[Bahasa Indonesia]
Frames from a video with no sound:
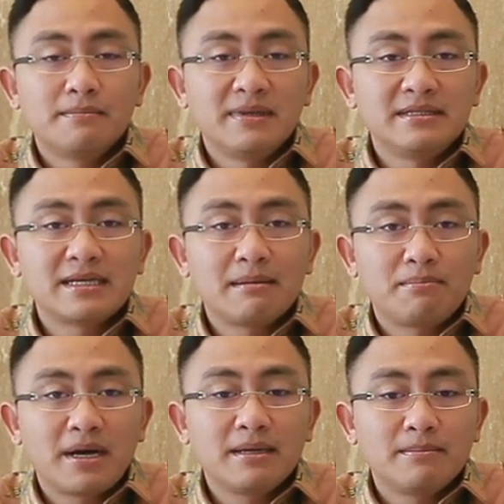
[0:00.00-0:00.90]

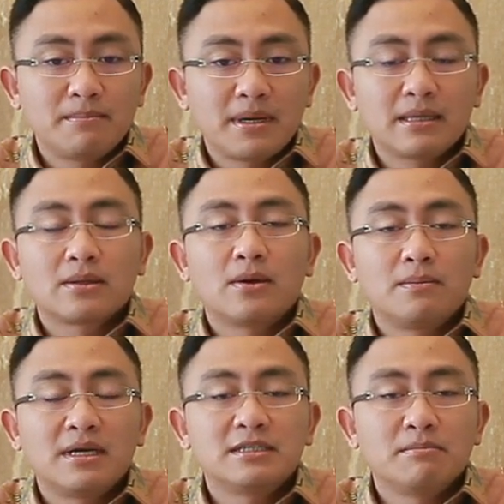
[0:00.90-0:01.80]
mencapai
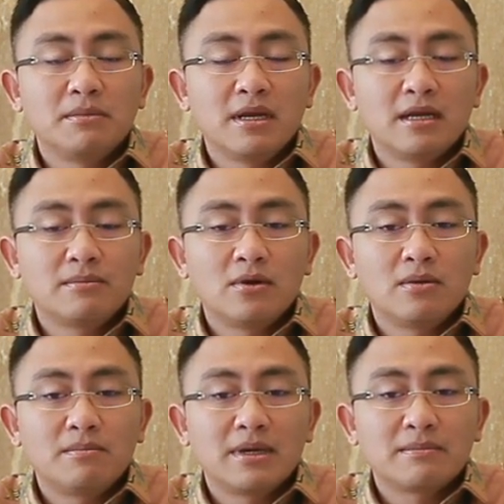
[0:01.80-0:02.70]

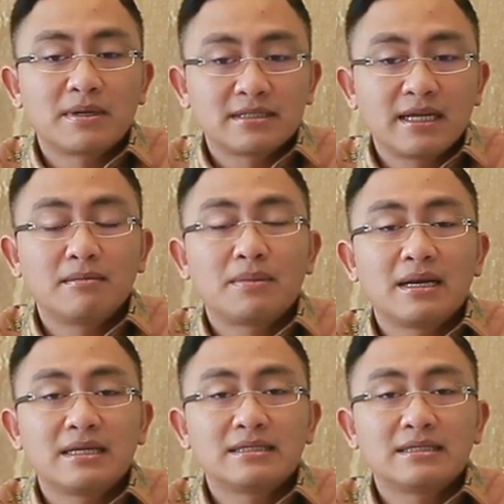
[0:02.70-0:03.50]
4,94 persen pada